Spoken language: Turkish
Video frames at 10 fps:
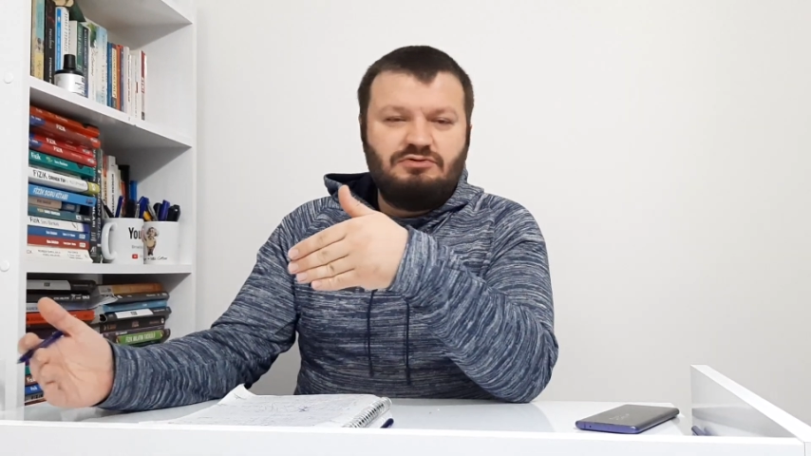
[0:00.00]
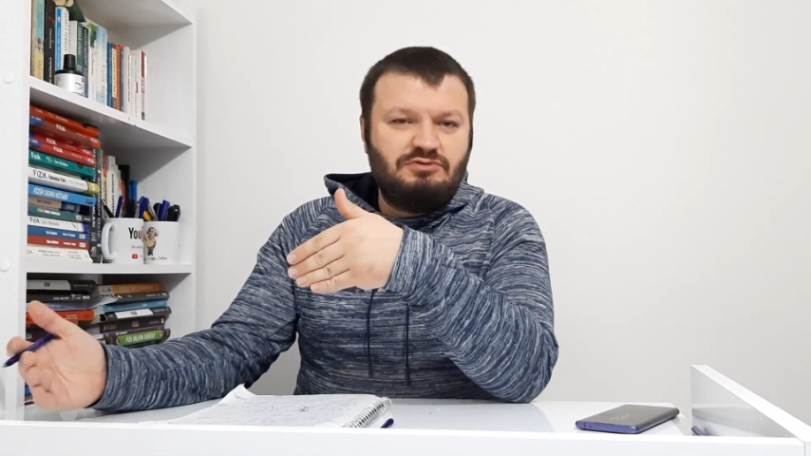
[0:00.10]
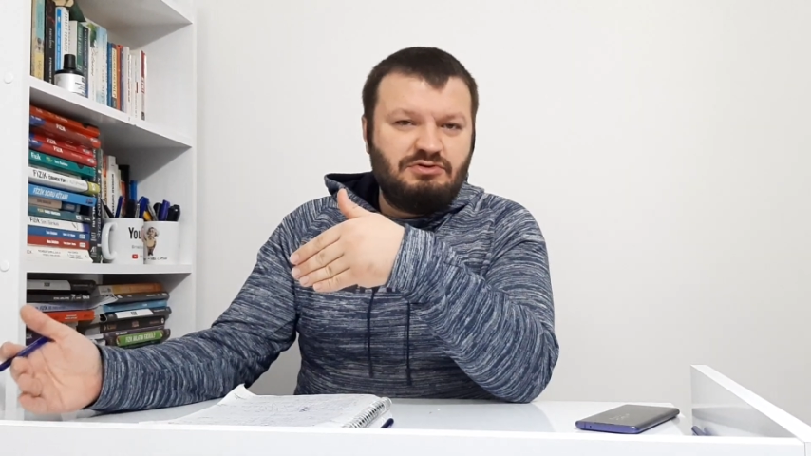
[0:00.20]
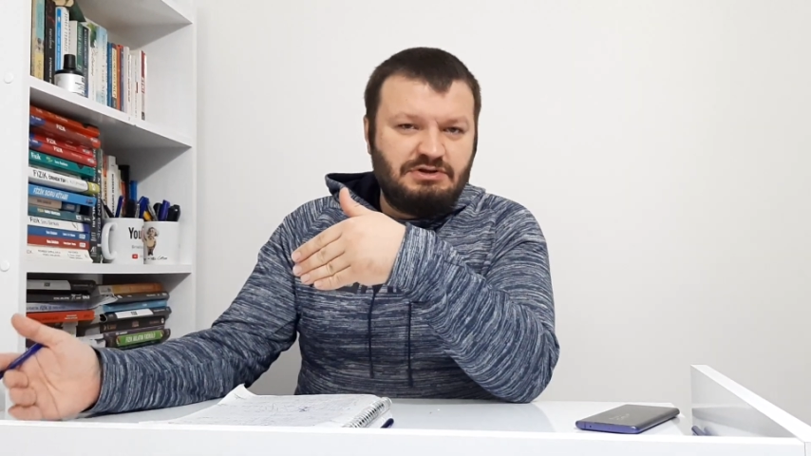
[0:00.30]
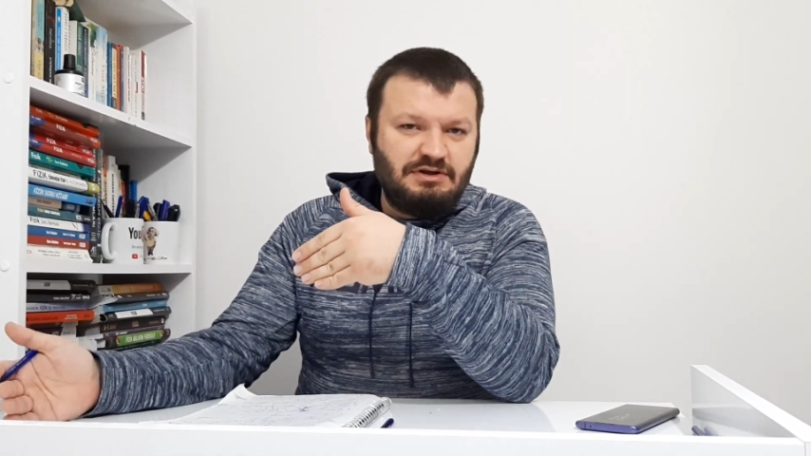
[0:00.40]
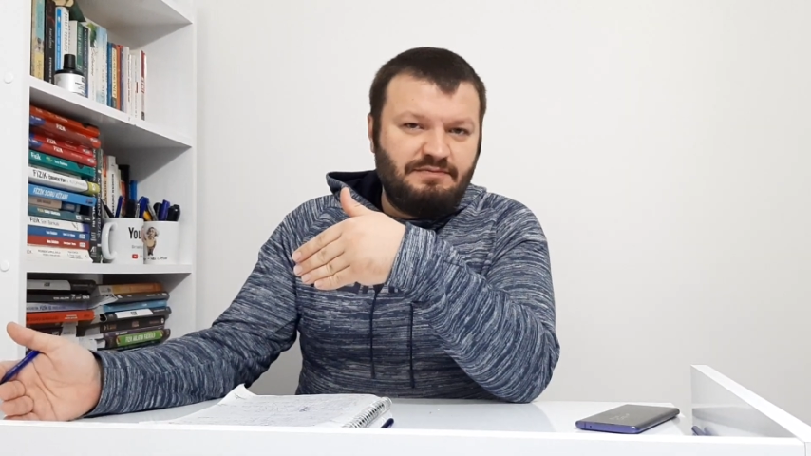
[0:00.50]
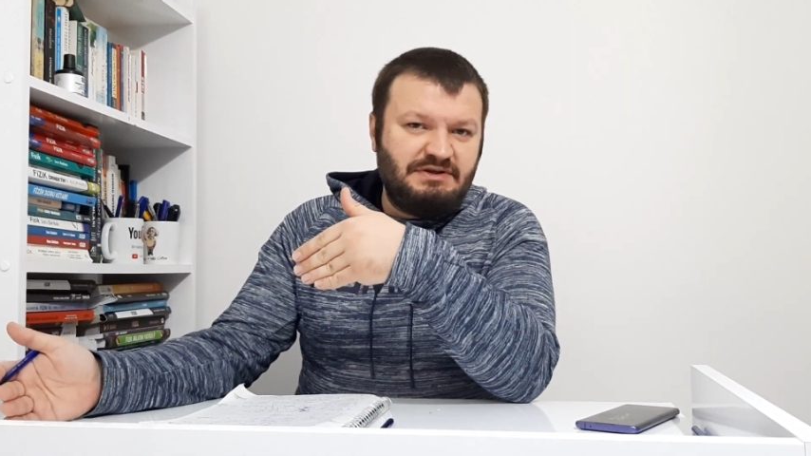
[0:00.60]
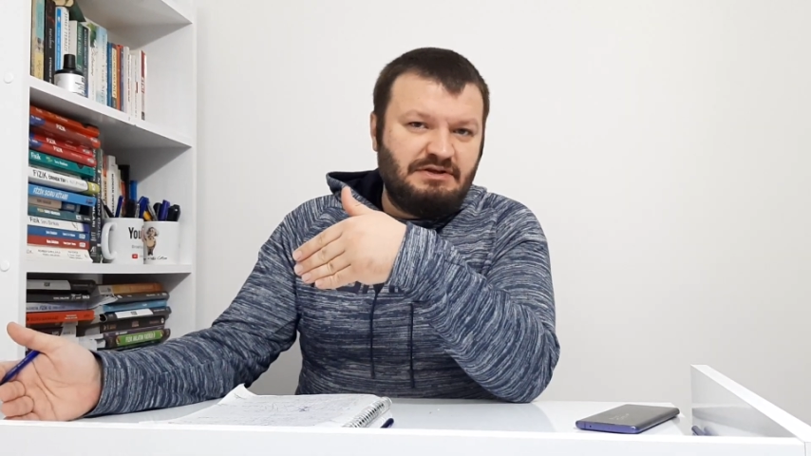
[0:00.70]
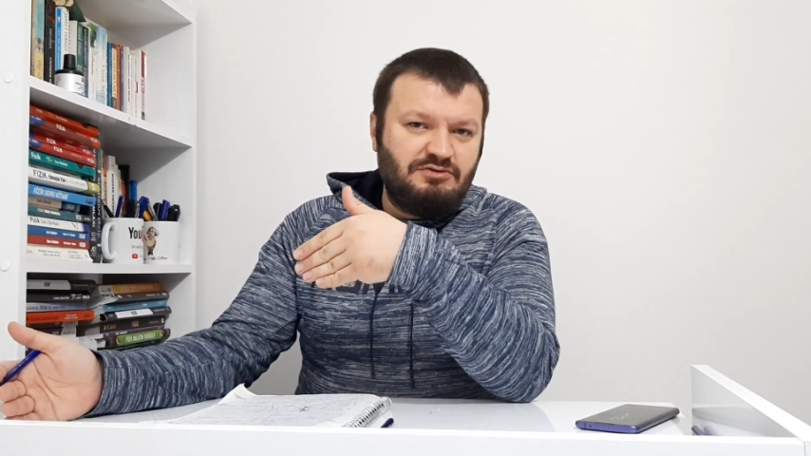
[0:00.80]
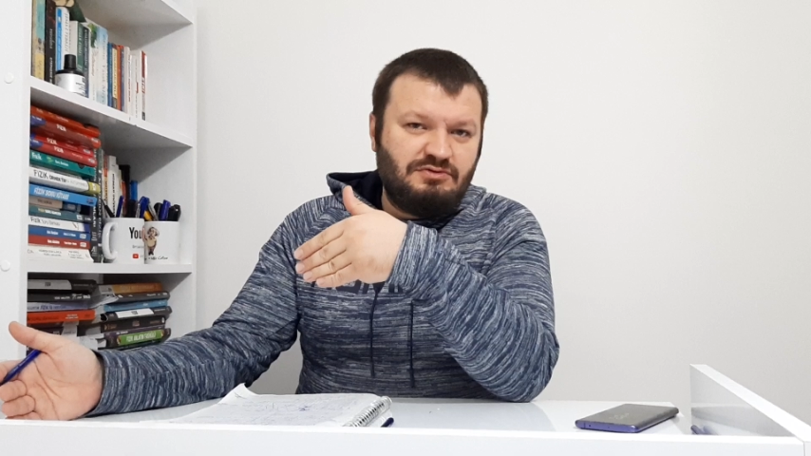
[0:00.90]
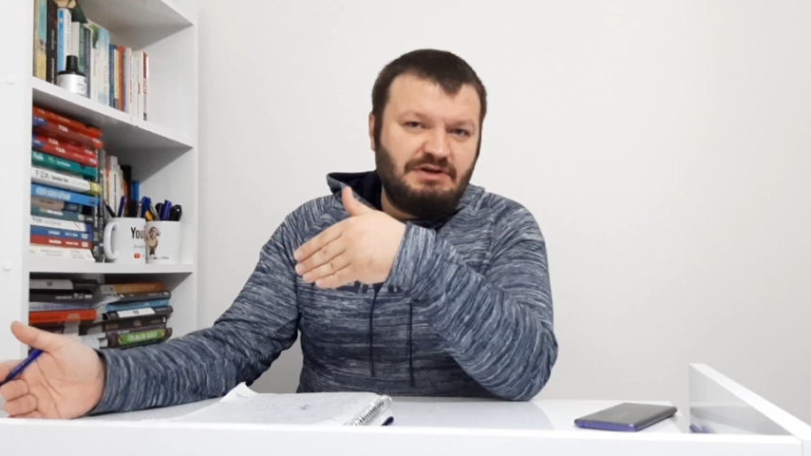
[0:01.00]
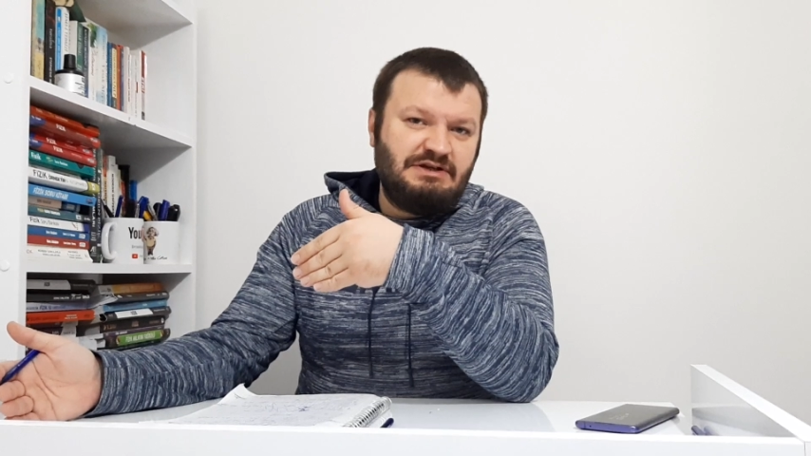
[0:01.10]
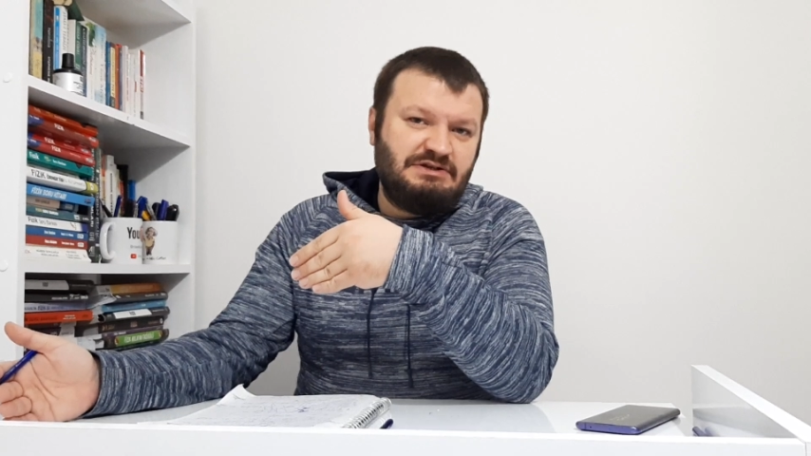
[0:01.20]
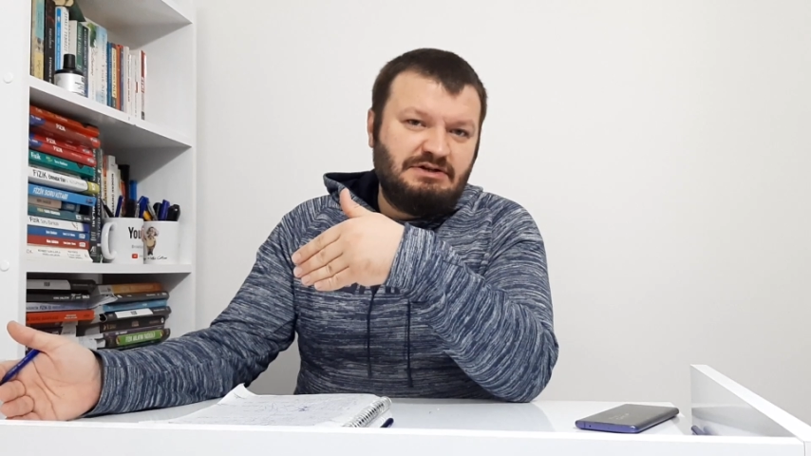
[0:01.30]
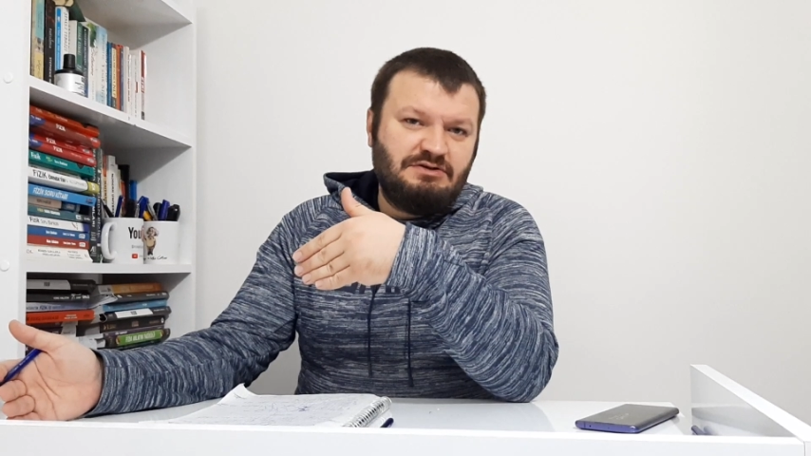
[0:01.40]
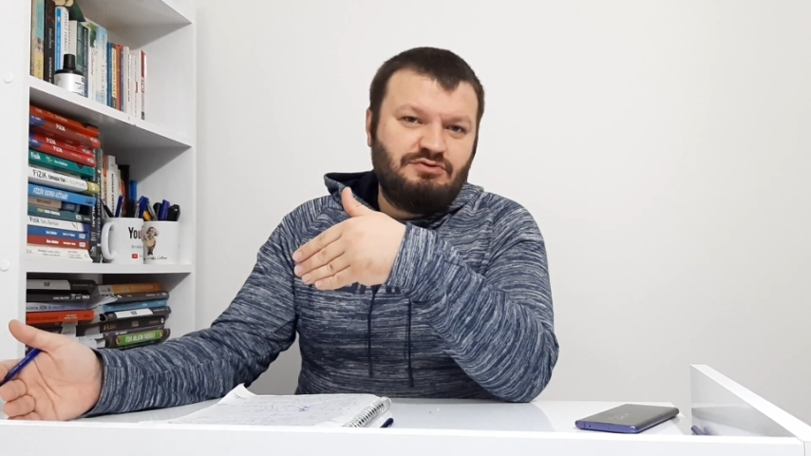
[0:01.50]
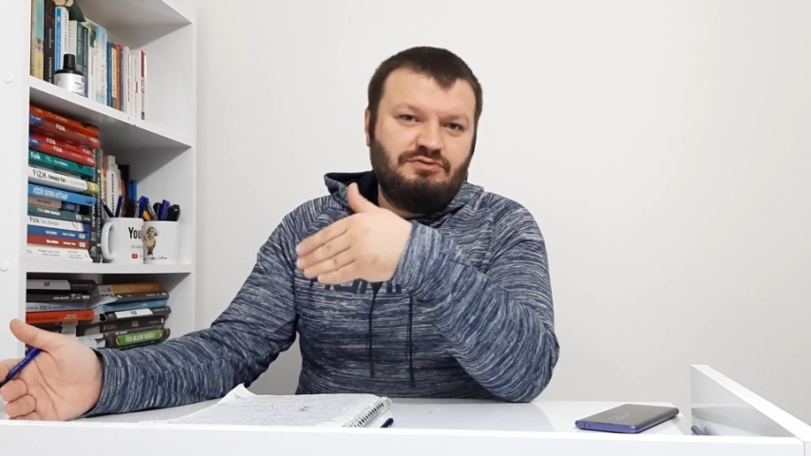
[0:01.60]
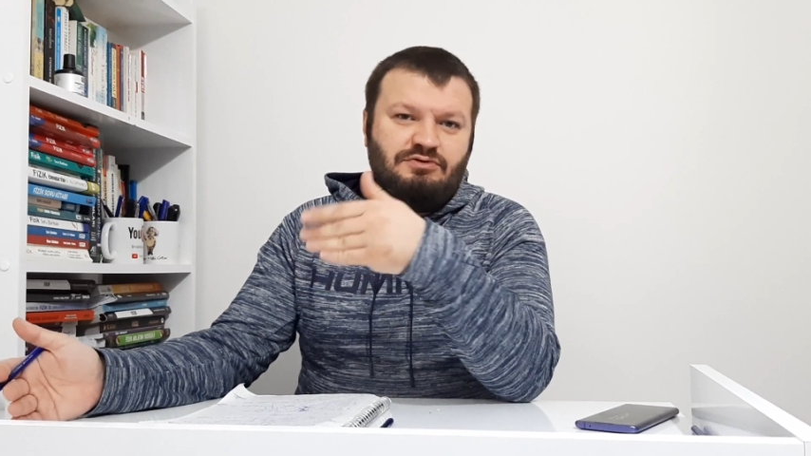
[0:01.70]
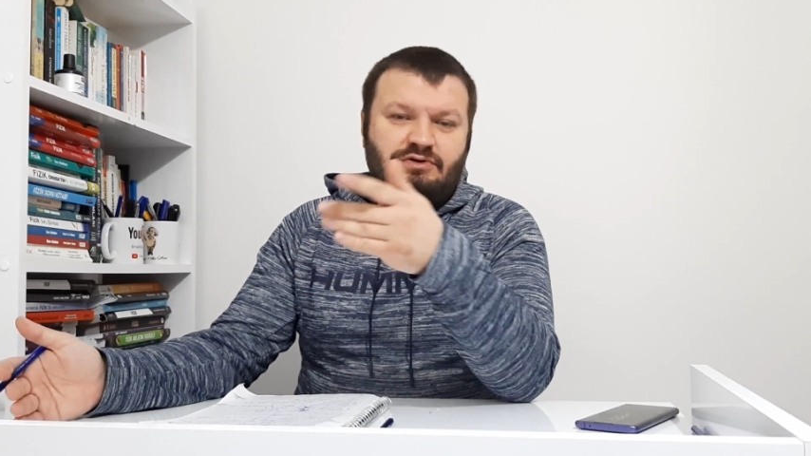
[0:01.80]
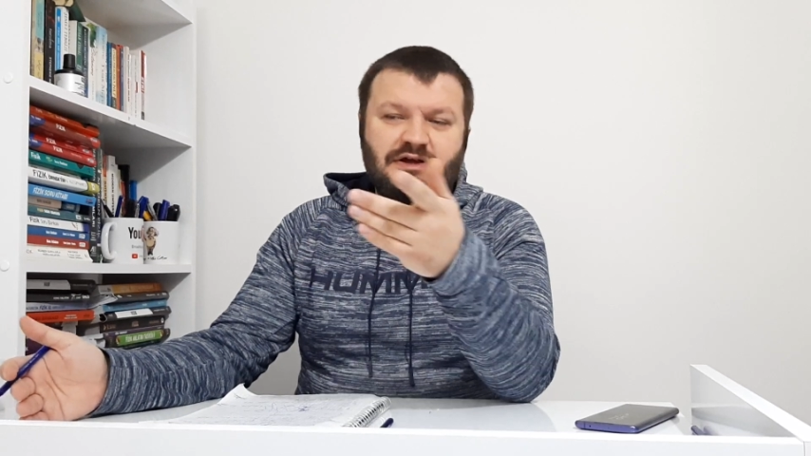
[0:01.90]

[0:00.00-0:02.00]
olduğun sınav bir sene sonra geçersiz oluyor.